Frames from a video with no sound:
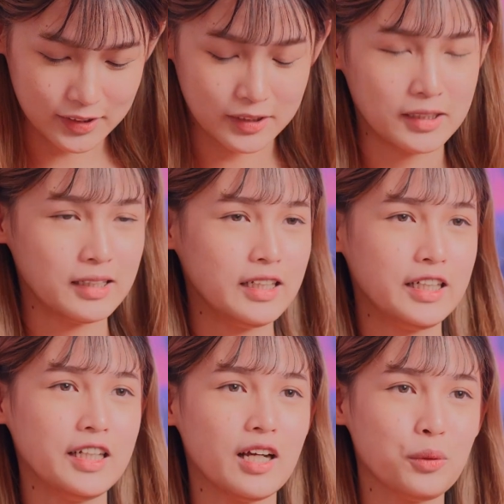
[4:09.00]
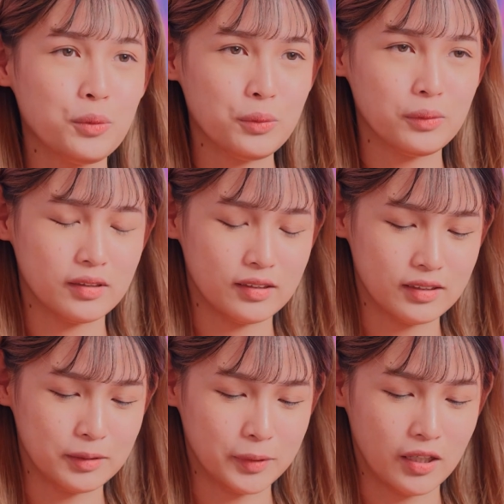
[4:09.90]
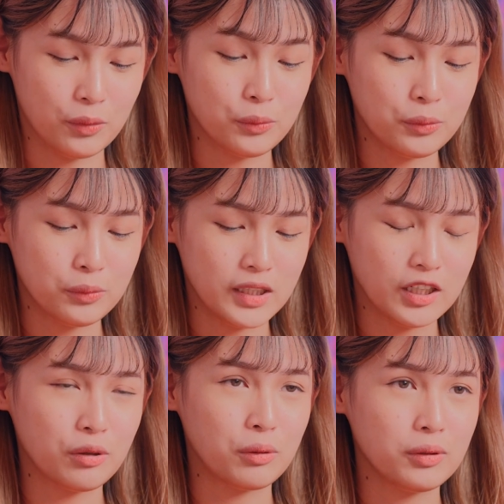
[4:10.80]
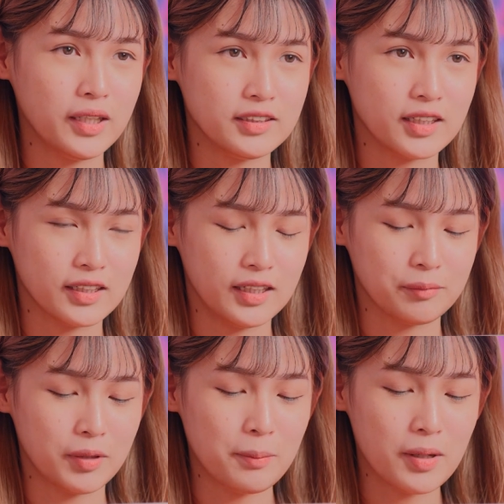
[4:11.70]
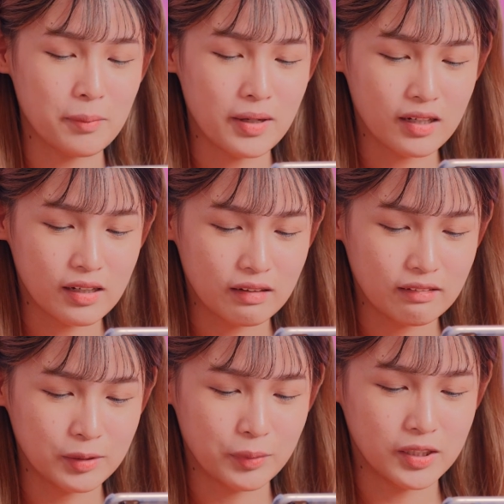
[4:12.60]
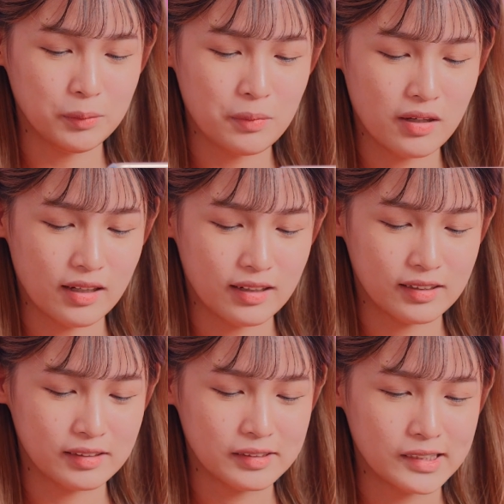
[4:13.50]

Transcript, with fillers: Uh, ini aku temen aku Niko diajakin mabar bareng tiba-tiba